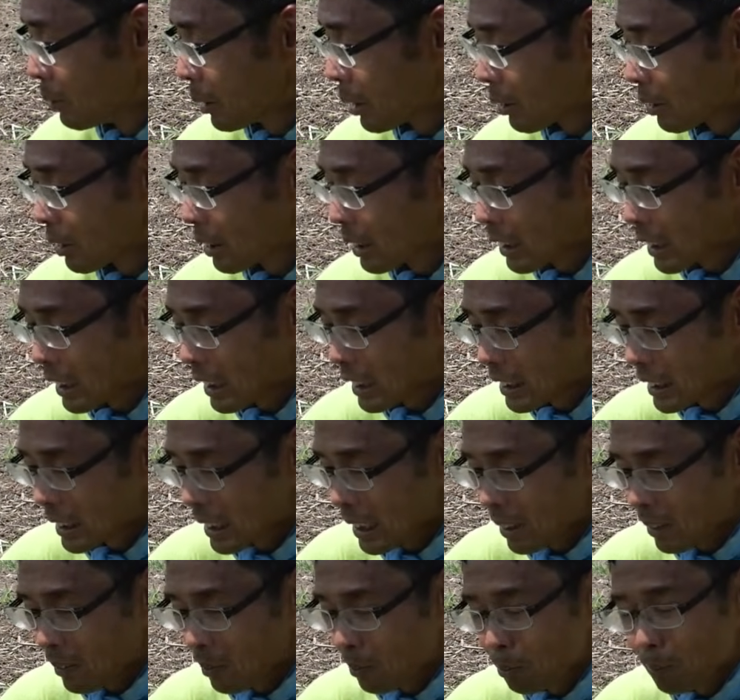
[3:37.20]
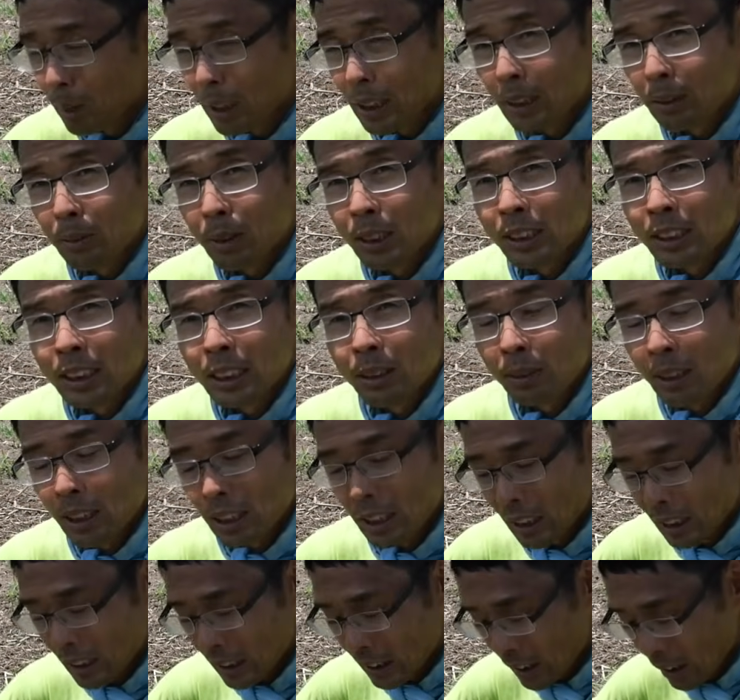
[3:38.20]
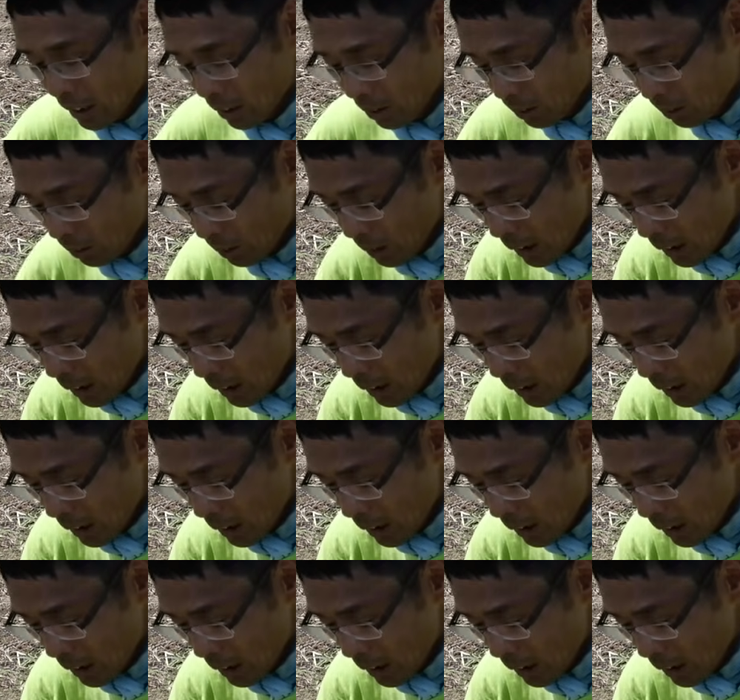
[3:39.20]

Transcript: まあ、こんな感じで、パッと見草むらなんですけど、と